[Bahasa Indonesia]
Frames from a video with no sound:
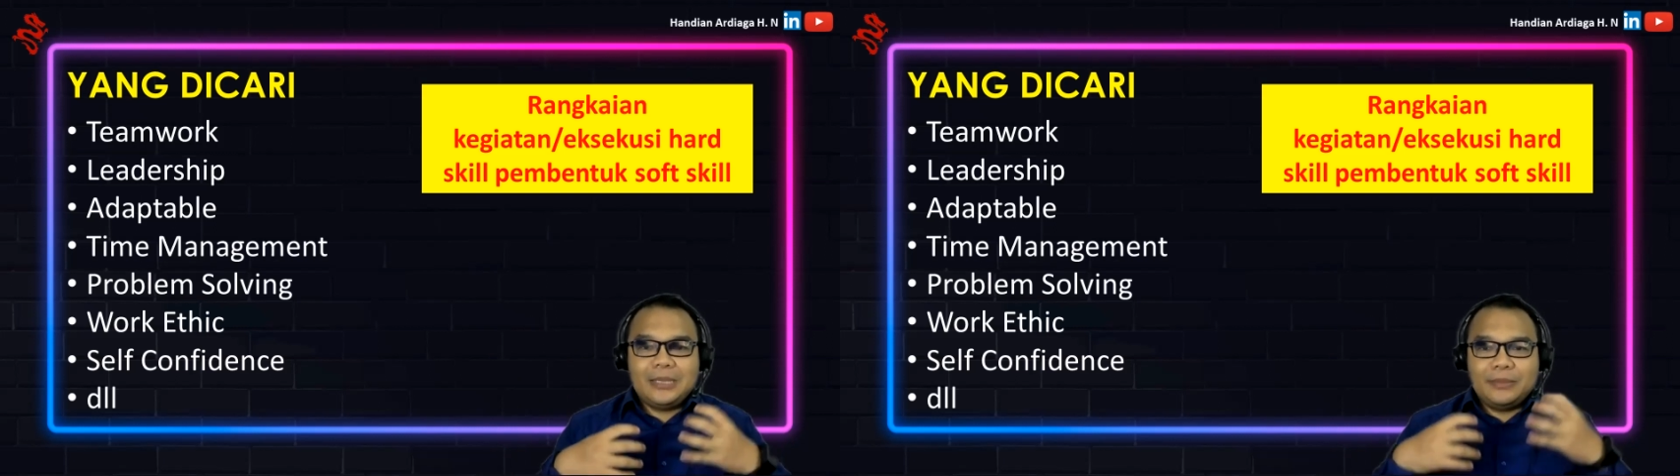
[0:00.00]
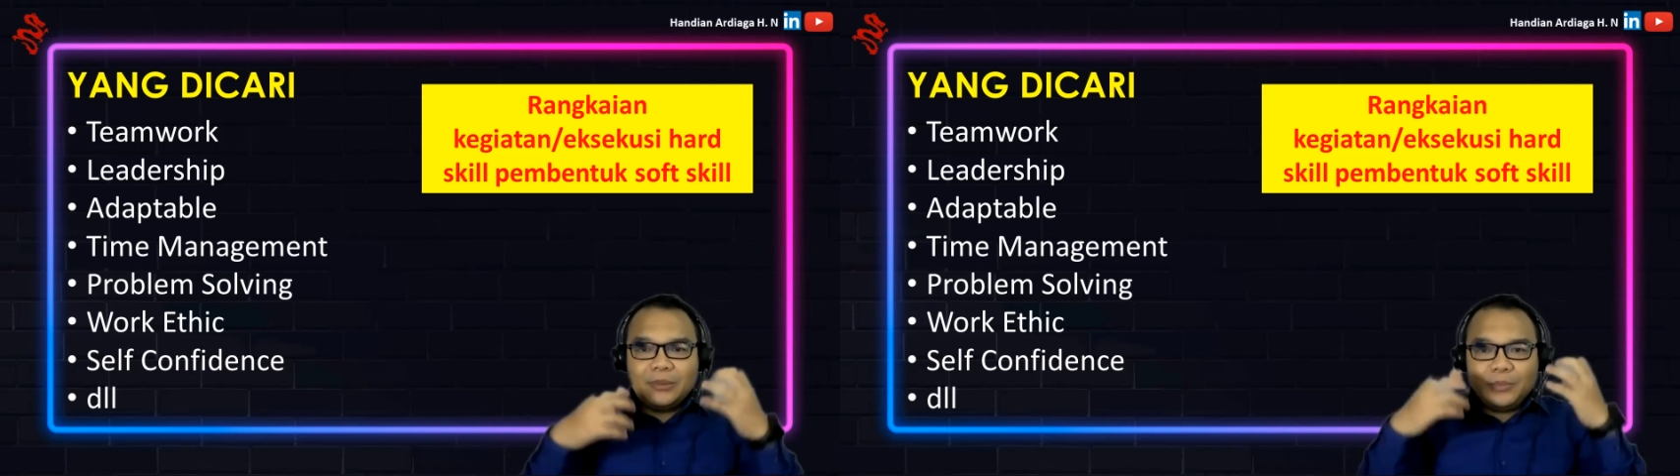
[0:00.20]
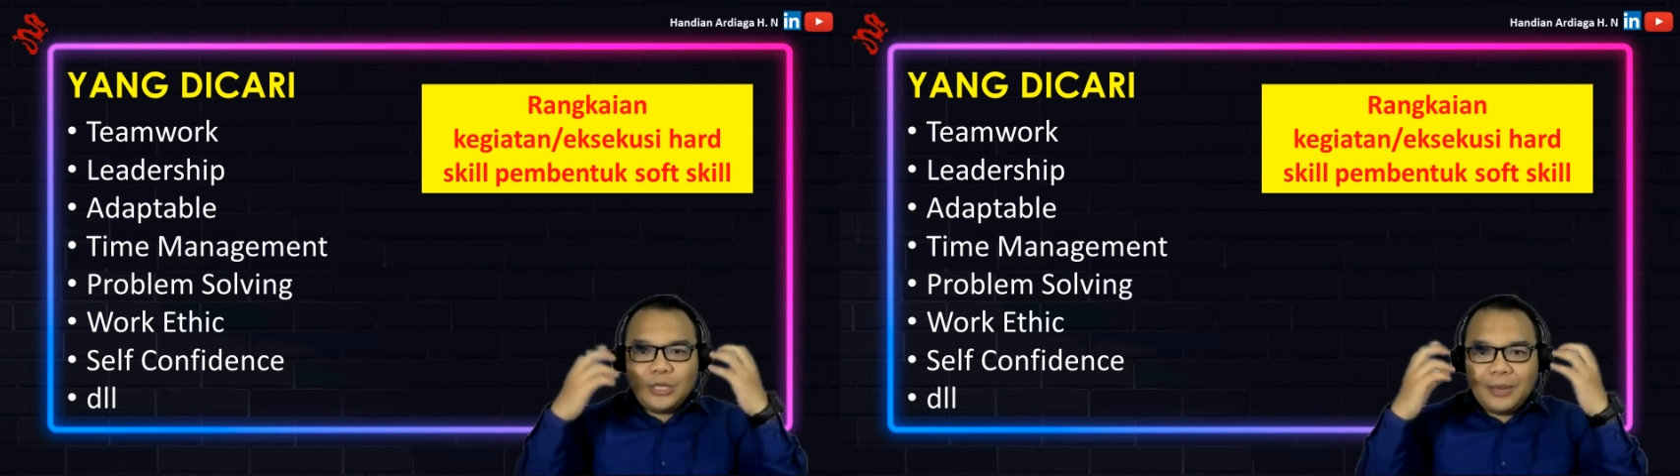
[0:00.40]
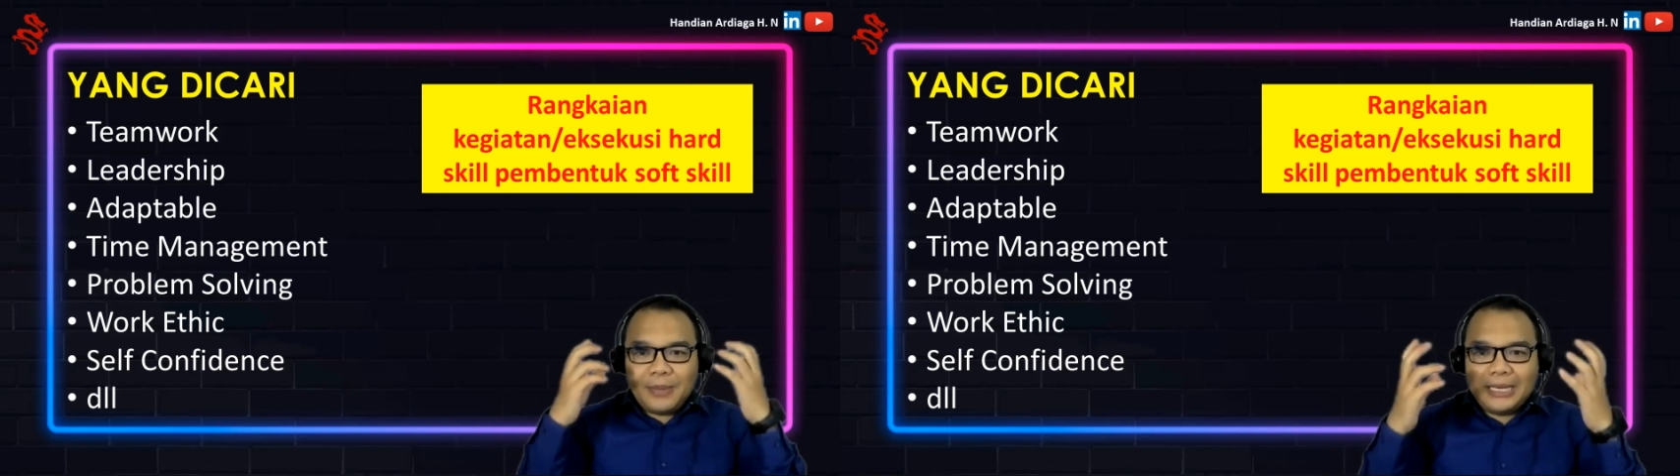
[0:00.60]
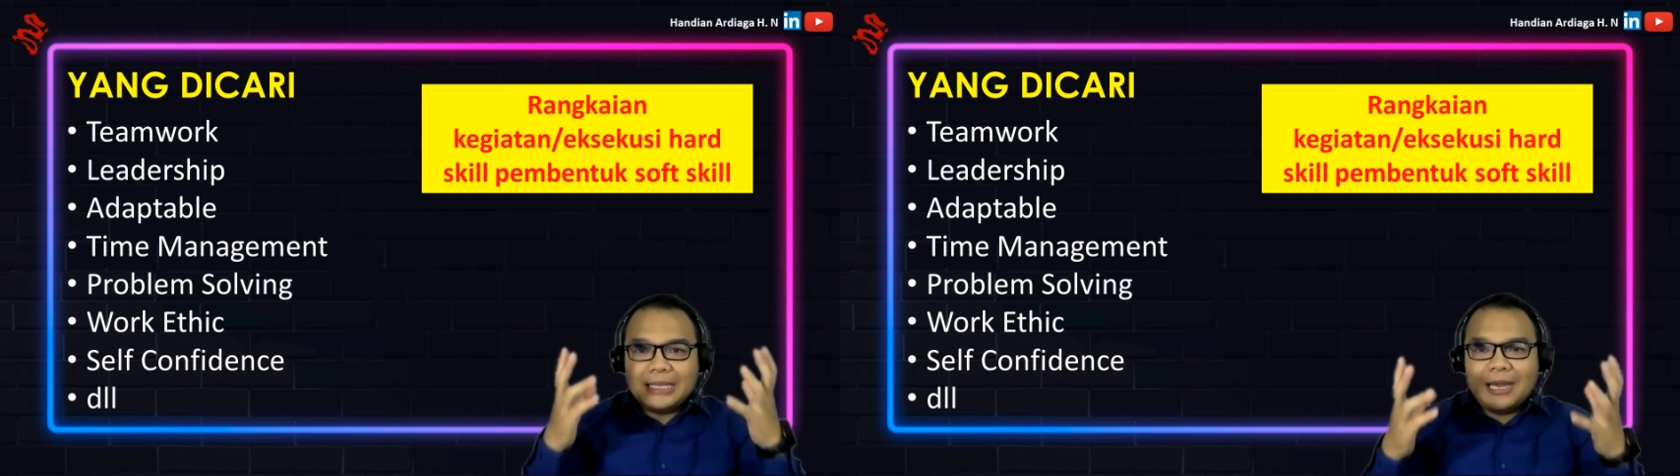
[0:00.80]
teman-teman punya
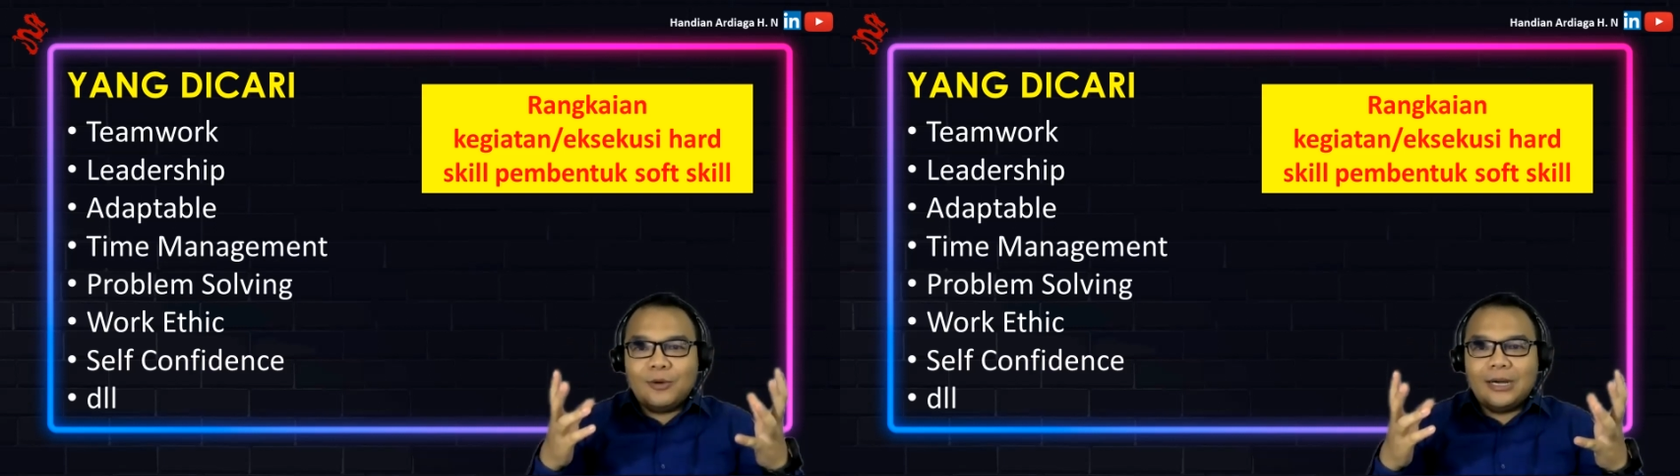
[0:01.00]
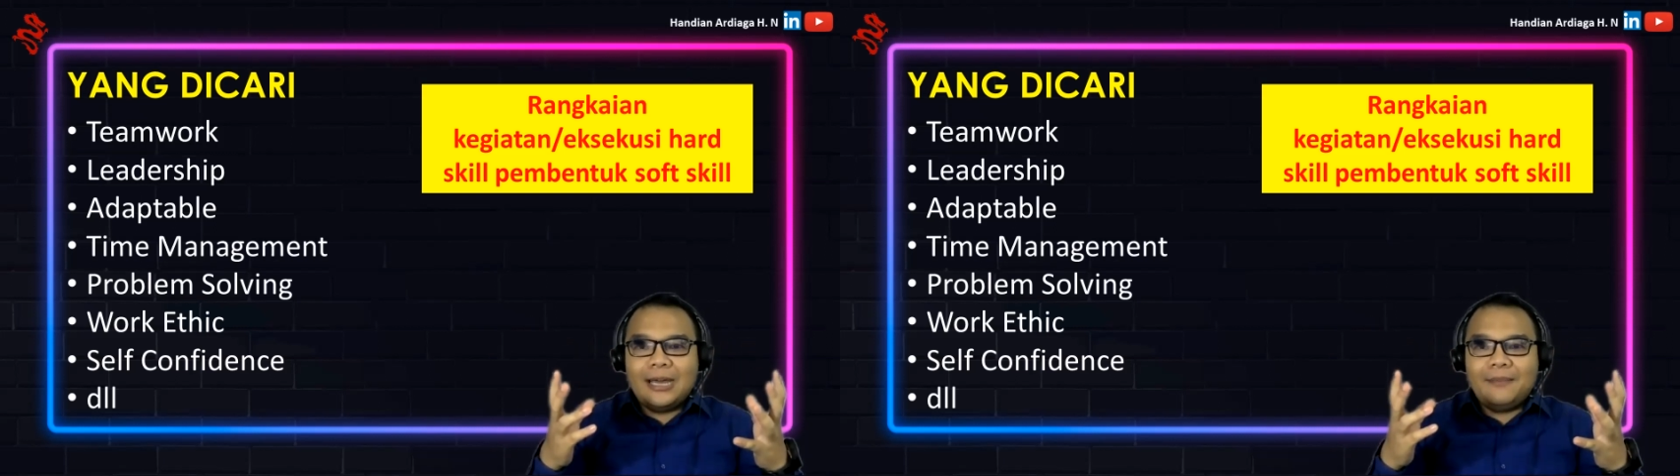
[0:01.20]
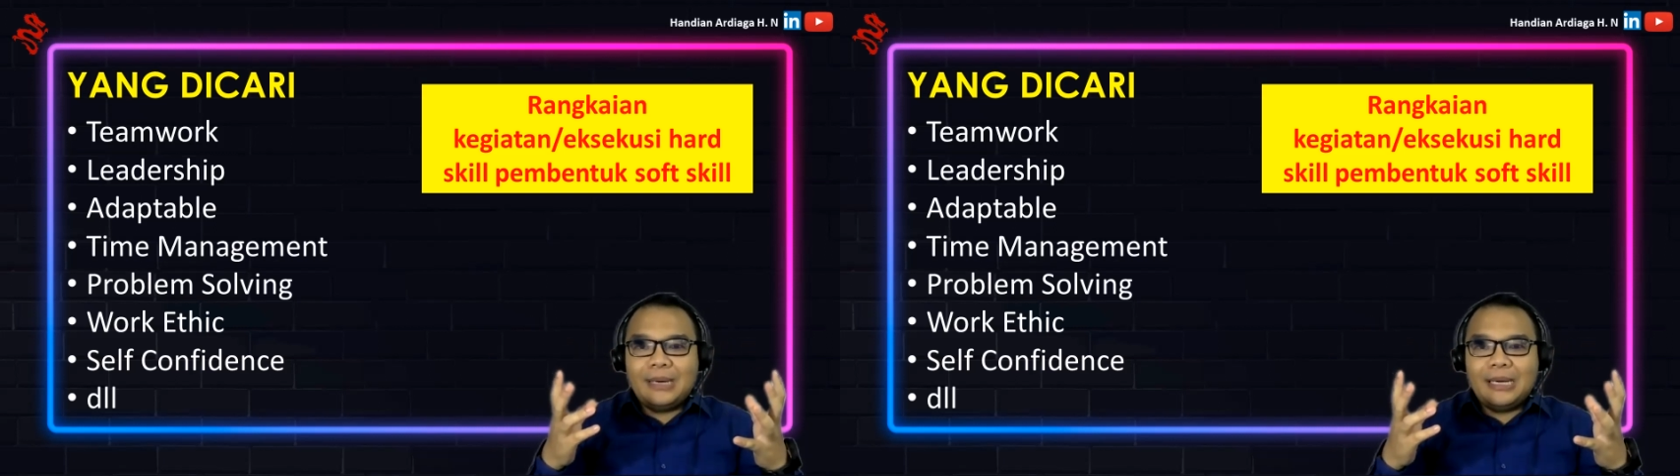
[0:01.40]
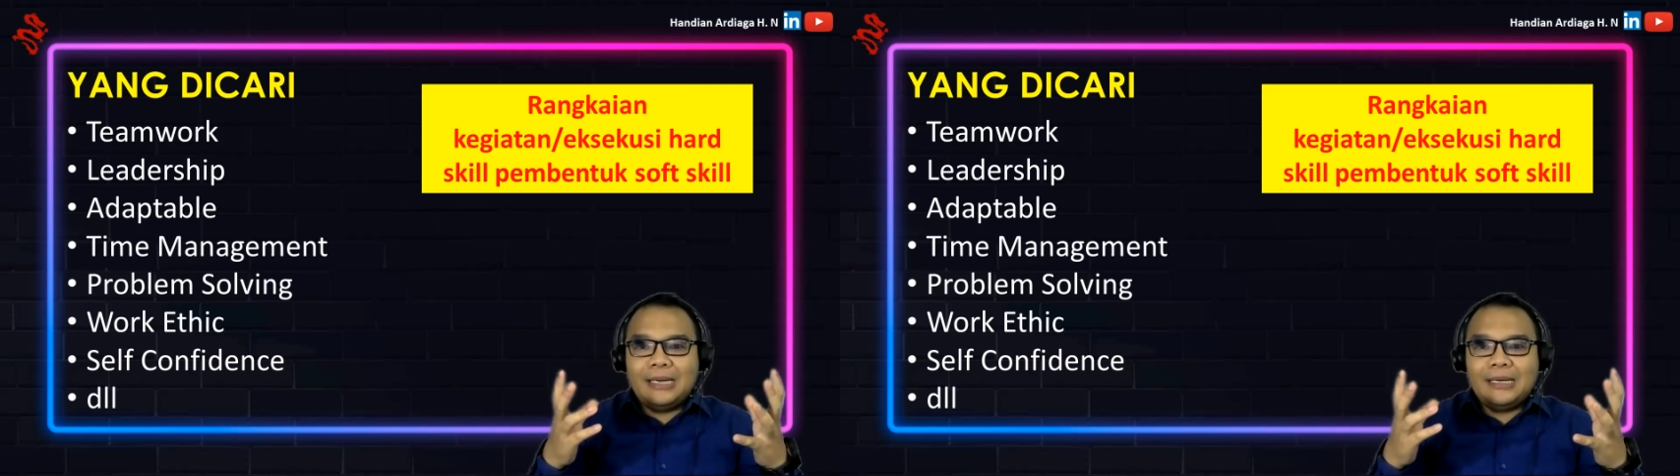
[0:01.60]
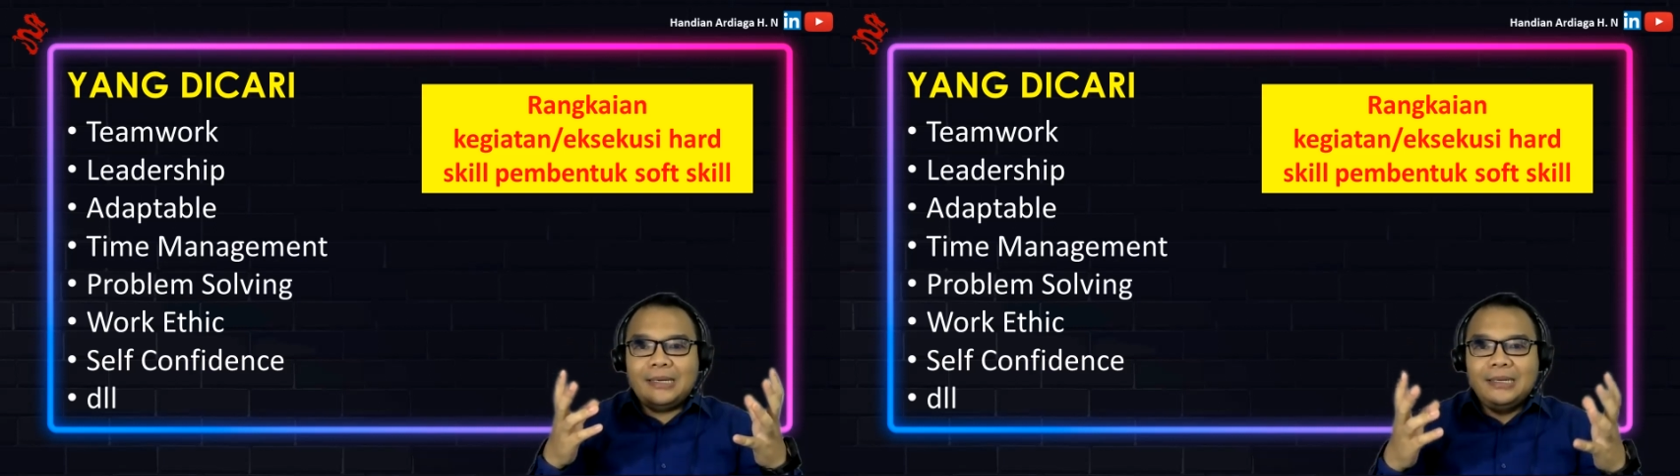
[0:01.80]
pengetahuan
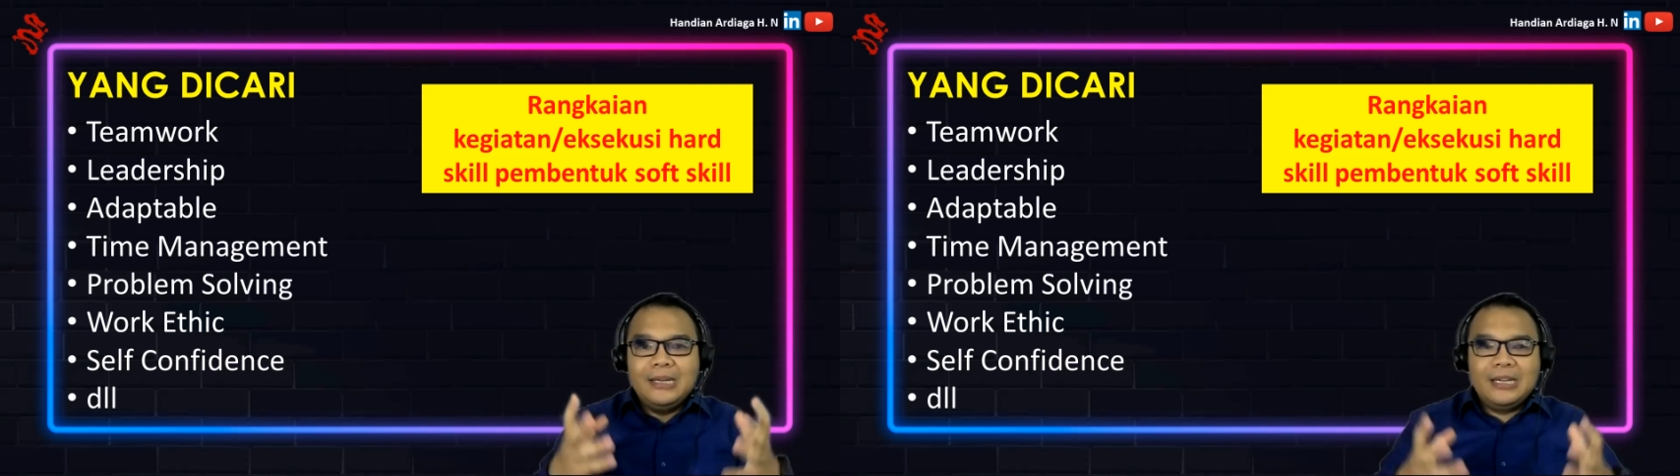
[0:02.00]
apa,